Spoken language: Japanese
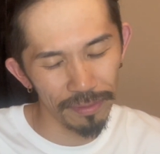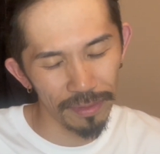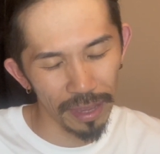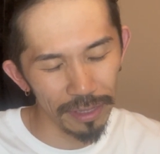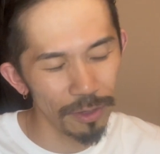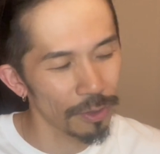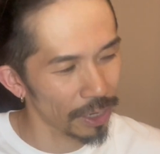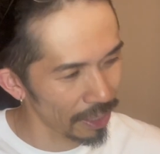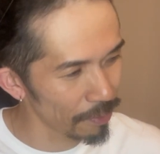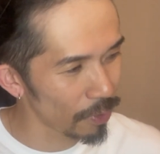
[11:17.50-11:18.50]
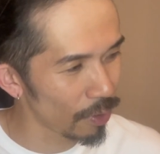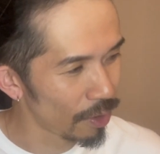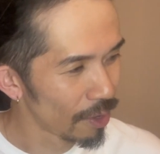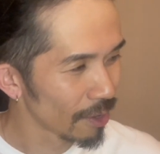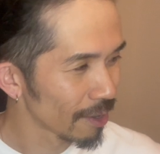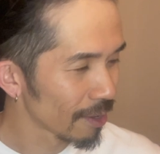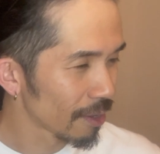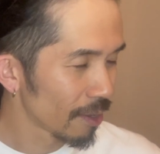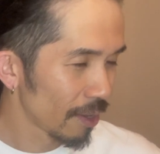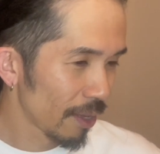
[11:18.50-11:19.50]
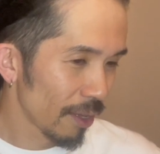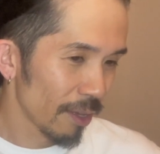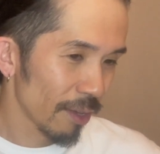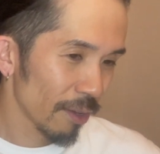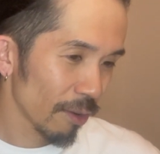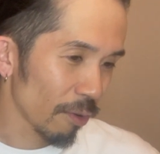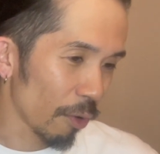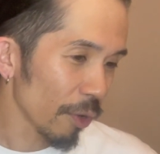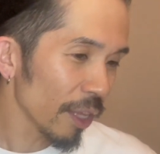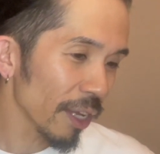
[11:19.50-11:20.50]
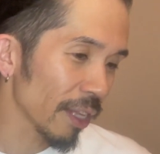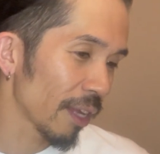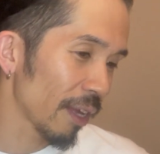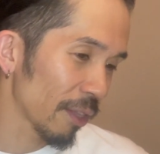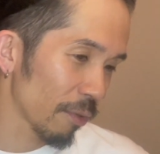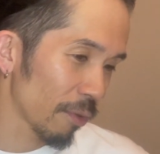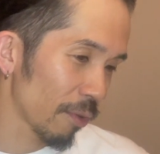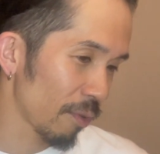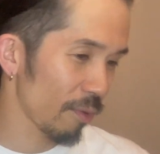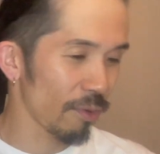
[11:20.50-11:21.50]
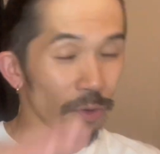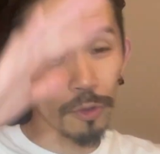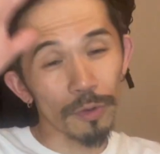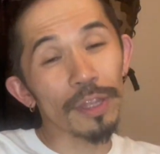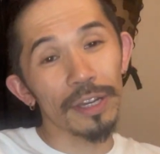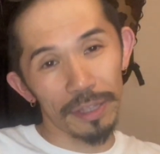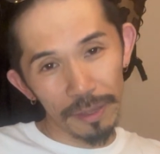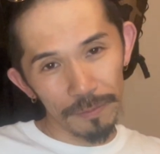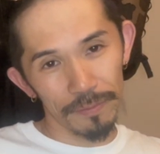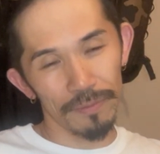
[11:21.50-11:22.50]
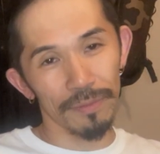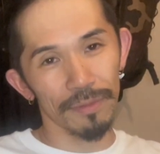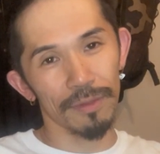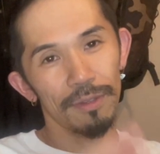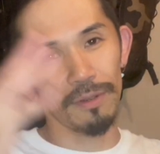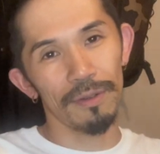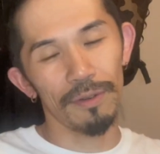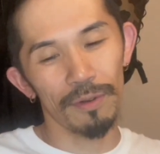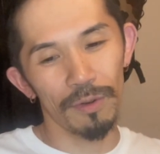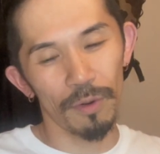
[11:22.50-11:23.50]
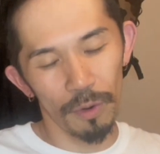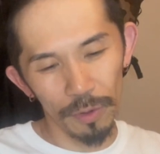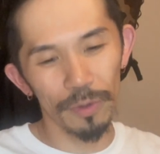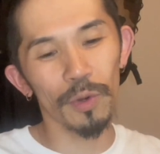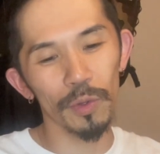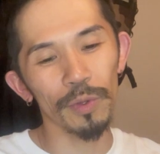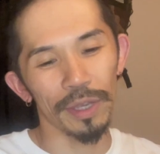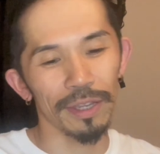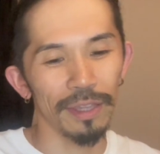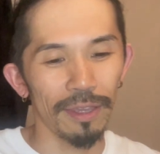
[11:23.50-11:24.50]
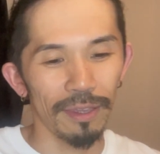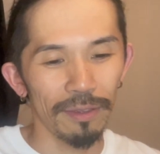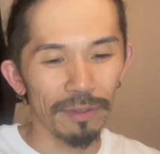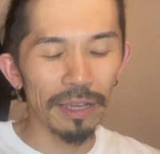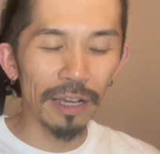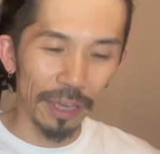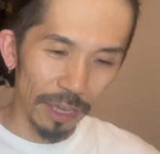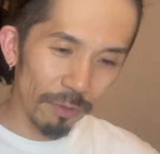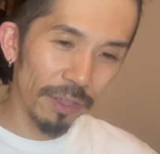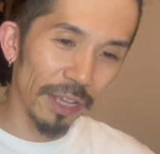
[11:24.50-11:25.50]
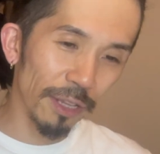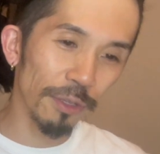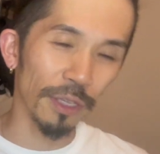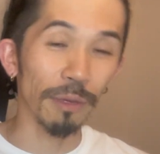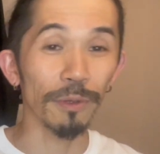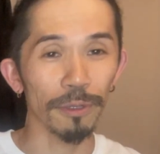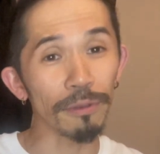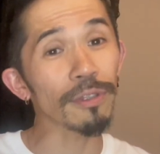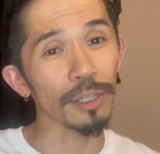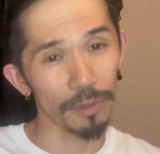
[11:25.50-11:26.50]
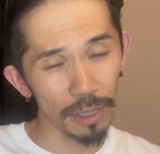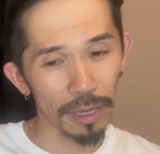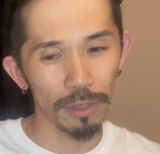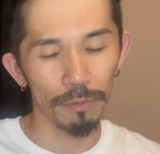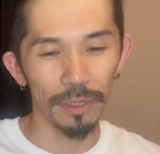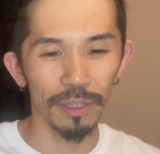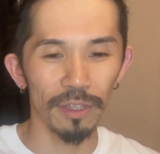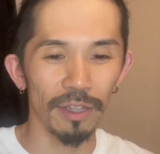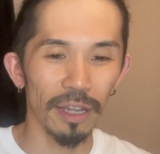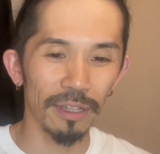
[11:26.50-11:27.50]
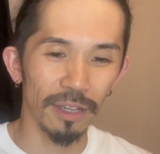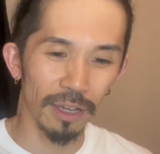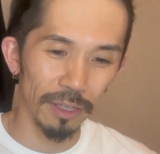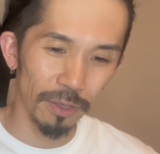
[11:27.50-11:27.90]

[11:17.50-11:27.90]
何ていうのかなもうこれだけであのこの世の中ねこういうことだけでなんか平和になれそうな気もするんですよねあの別になんか